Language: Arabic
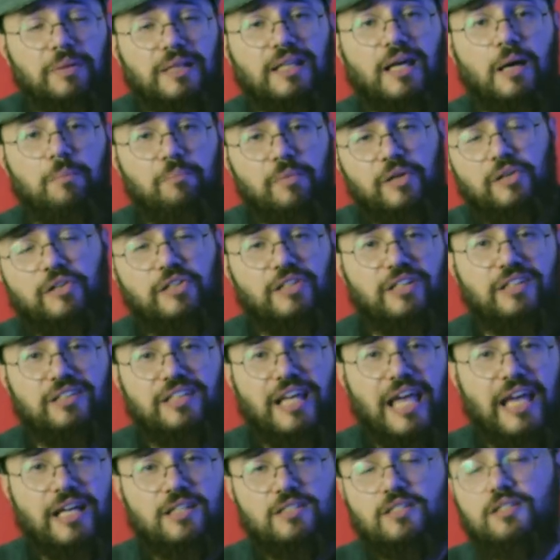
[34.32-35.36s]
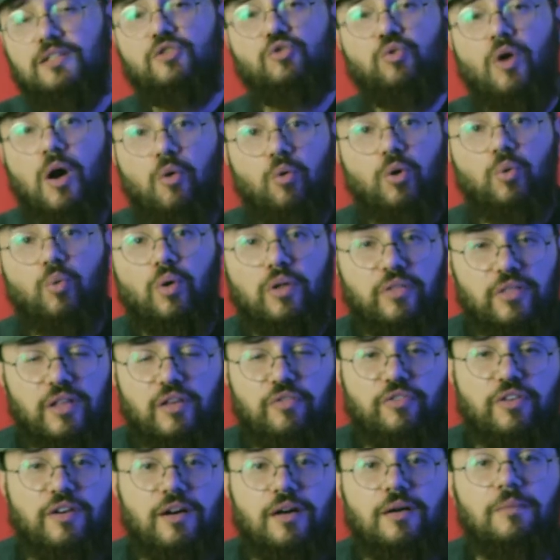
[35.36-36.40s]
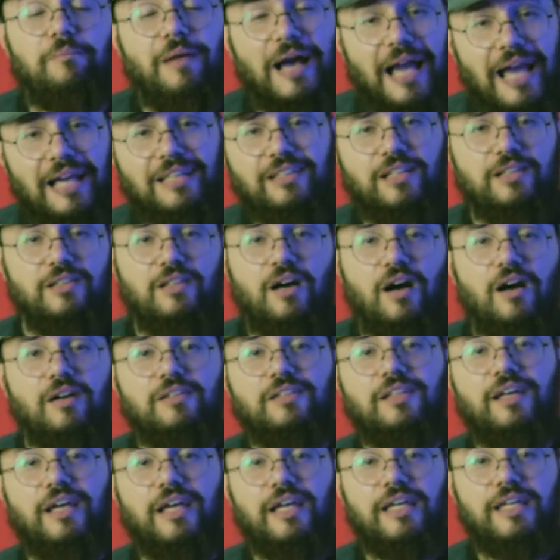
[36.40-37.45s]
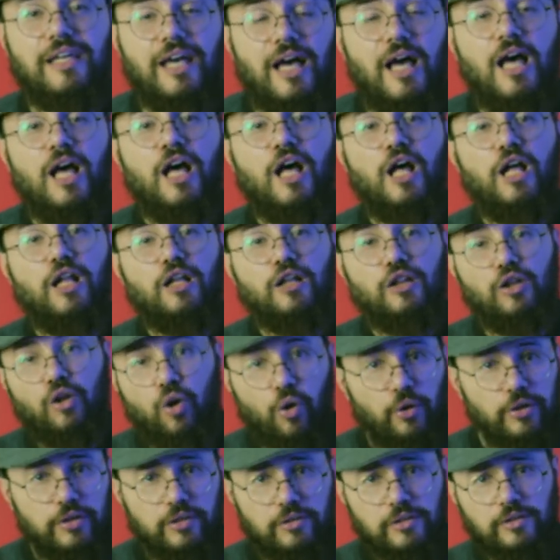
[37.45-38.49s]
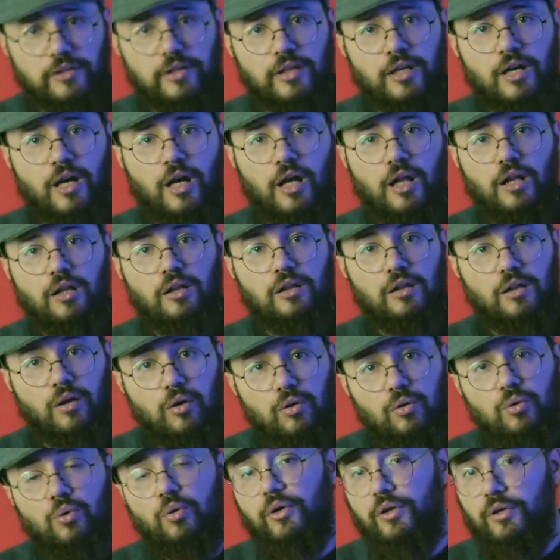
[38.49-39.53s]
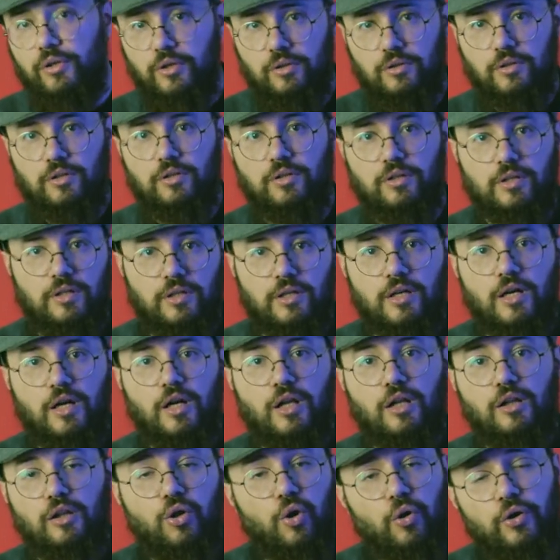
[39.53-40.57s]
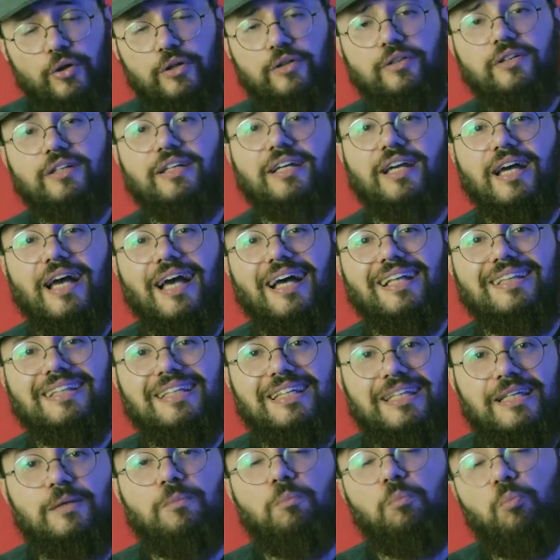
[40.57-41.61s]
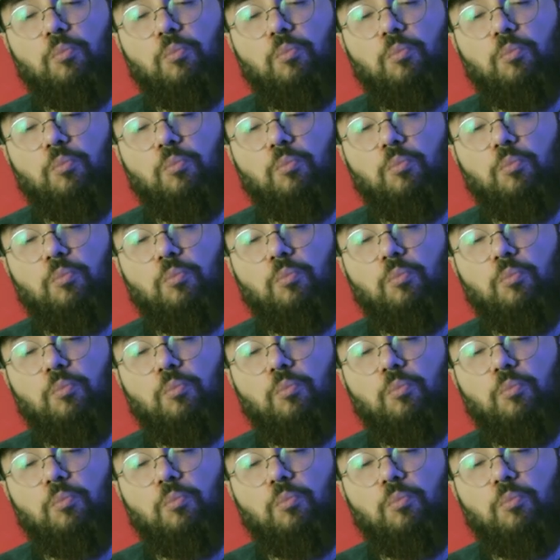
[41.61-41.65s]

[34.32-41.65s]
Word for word: بالامريكان اكسنت واول وظيفه معانا النهارده هي lawyer lawyer lawyer يعني